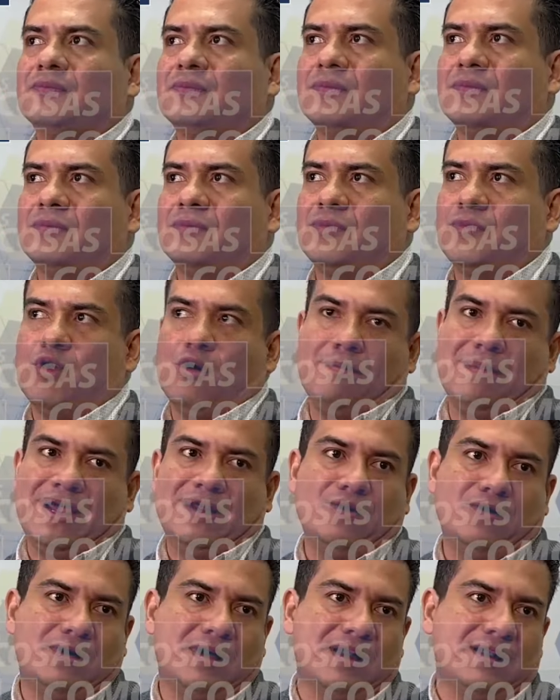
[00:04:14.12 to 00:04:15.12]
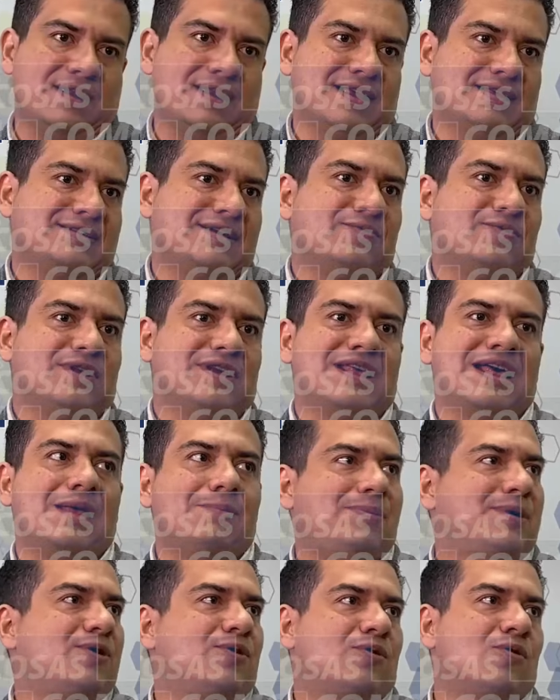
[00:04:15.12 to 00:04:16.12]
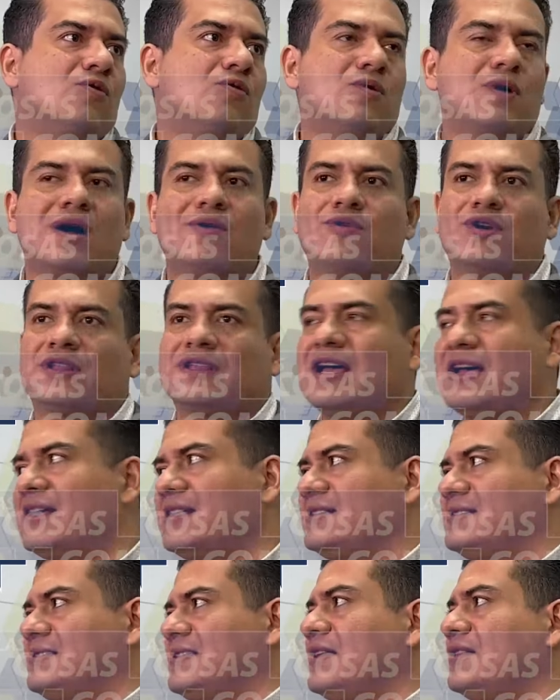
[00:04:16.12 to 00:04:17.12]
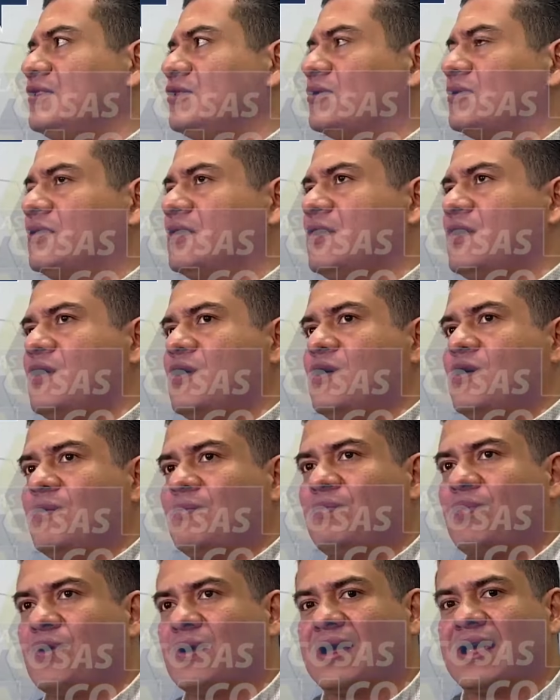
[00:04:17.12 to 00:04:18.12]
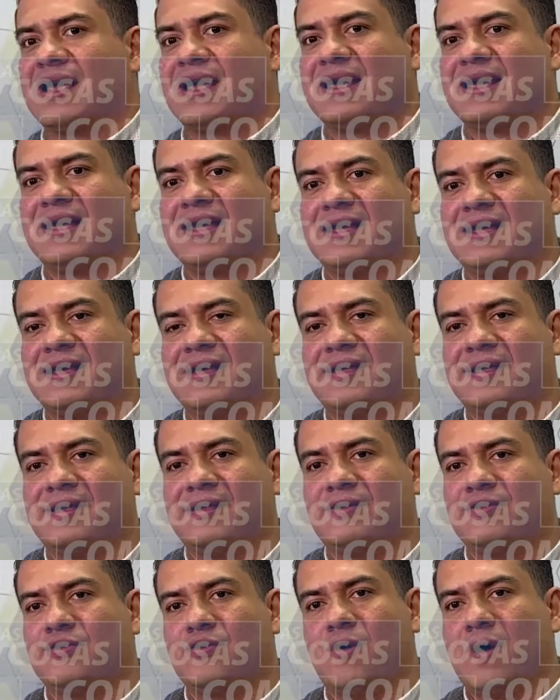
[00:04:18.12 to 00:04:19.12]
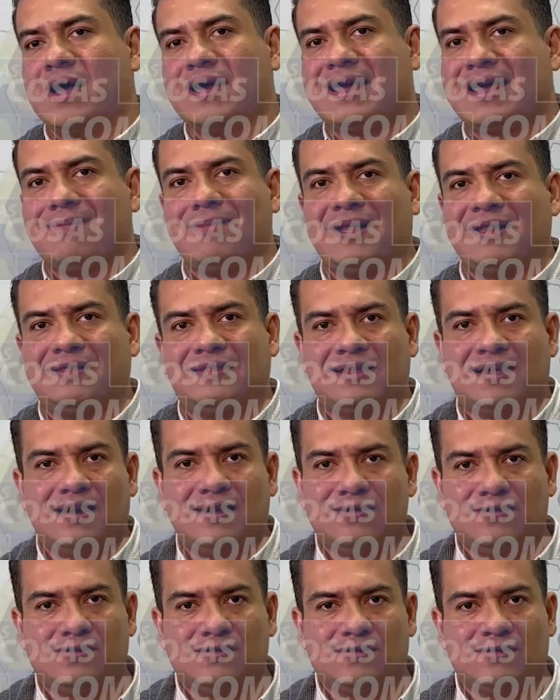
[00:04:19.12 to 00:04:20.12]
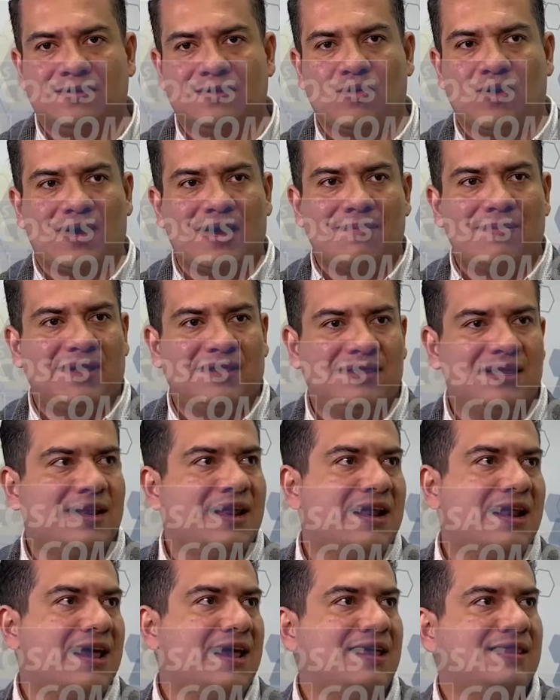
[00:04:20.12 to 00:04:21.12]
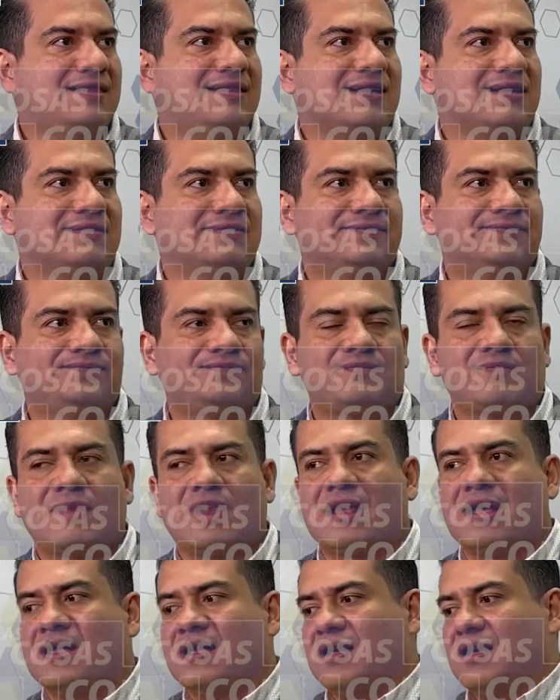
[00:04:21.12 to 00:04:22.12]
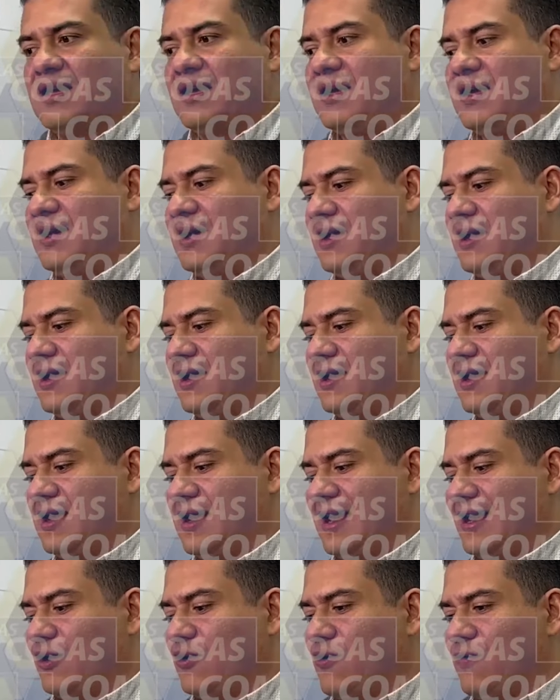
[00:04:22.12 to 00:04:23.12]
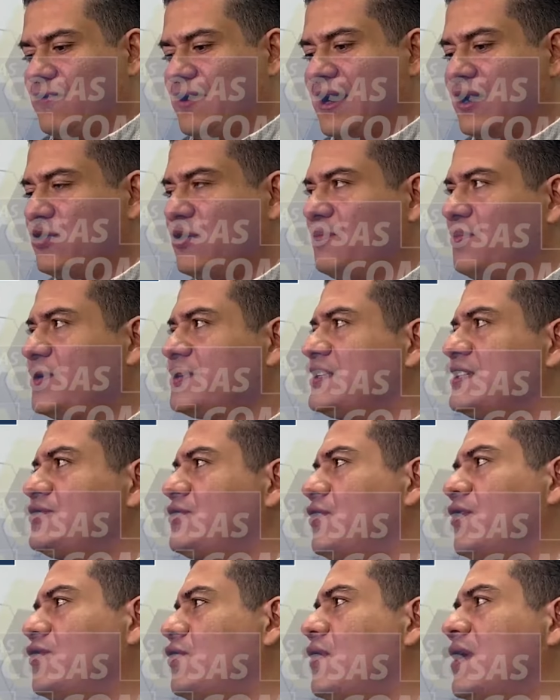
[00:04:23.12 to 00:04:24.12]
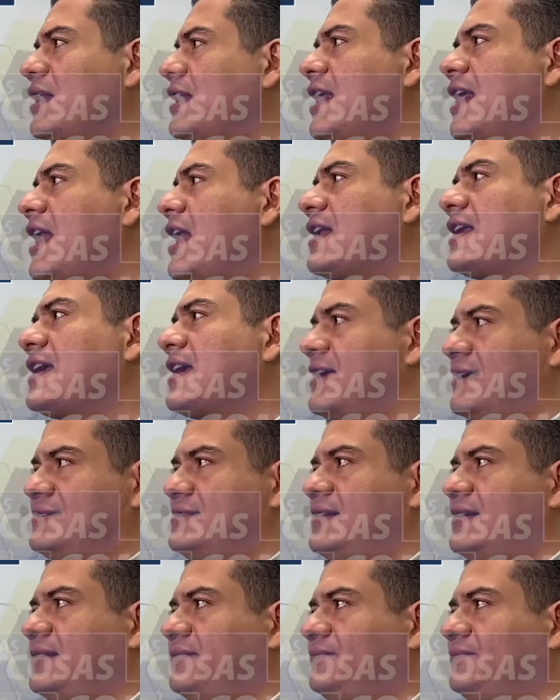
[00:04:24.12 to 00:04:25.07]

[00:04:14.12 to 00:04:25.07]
no menos que el de seguridad, pero con un abordaje distinto, porque no hay que mentirnos, no hay que mentirle a la gente. Eh, el gobierno por sí solo no genera riqueza.